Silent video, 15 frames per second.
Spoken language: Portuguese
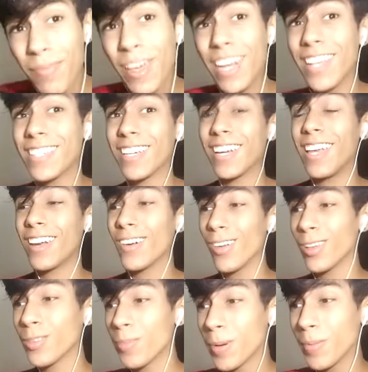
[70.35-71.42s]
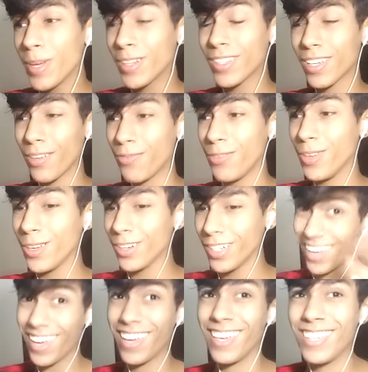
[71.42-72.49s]
beleza, galera. O nosso primeiro desafio
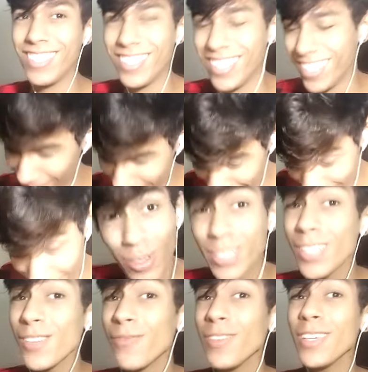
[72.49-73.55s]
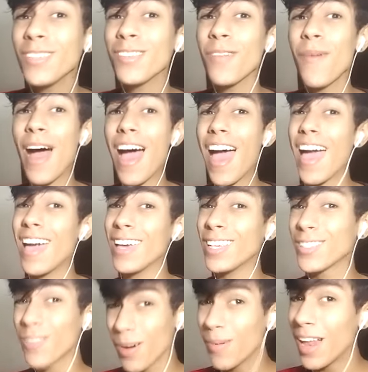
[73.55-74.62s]
é esse. É, vai ser difícil,
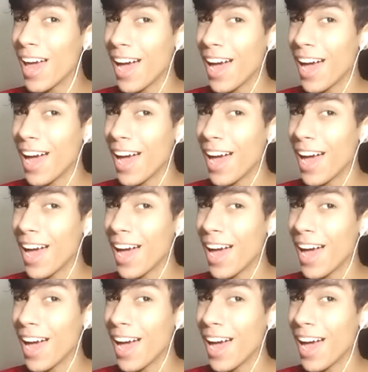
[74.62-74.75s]
mas vamos